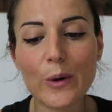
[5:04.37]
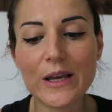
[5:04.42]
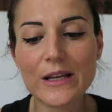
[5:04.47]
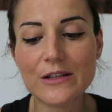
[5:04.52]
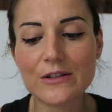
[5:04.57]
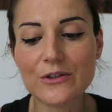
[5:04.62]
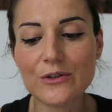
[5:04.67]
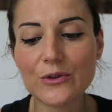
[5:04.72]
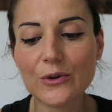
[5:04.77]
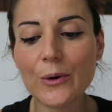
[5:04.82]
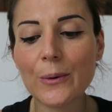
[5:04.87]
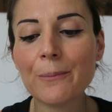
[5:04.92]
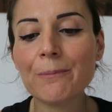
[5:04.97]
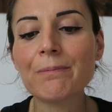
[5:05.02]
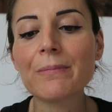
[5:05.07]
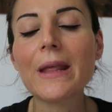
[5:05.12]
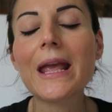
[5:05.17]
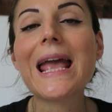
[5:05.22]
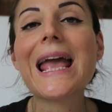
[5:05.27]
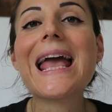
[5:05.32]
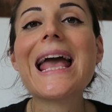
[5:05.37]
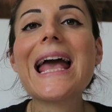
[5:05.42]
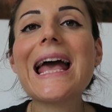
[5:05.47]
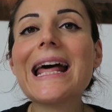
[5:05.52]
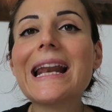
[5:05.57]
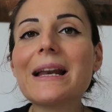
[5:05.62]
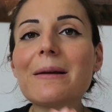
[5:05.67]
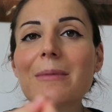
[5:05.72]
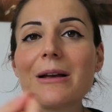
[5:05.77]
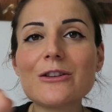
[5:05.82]
questo
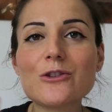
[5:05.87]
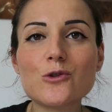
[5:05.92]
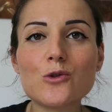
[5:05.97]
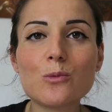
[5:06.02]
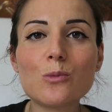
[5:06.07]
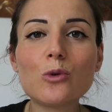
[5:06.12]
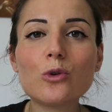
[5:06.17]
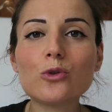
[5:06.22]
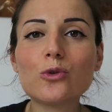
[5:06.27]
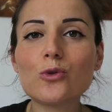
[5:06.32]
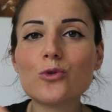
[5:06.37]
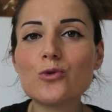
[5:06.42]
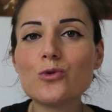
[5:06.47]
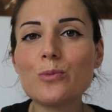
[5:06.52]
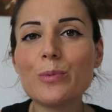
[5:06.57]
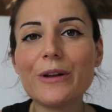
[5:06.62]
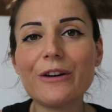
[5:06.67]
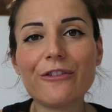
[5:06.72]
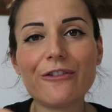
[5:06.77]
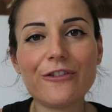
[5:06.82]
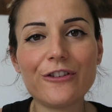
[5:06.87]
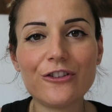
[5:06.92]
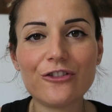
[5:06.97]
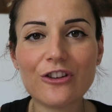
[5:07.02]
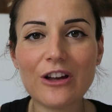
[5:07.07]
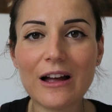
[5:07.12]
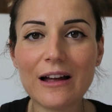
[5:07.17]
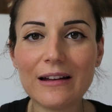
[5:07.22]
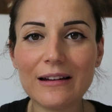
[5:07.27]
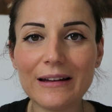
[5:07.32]
è rimasto molto
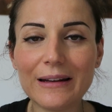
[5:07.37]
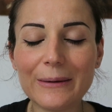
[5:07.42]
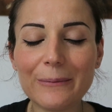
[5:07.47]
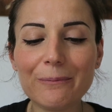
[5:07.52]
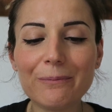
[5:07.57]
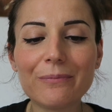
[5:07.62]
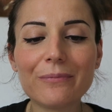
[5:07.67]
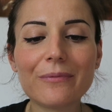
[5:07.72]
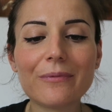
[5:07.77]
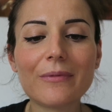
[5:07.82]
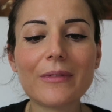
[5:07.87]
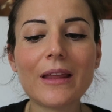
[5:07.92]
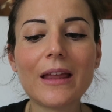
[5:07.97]
superficiale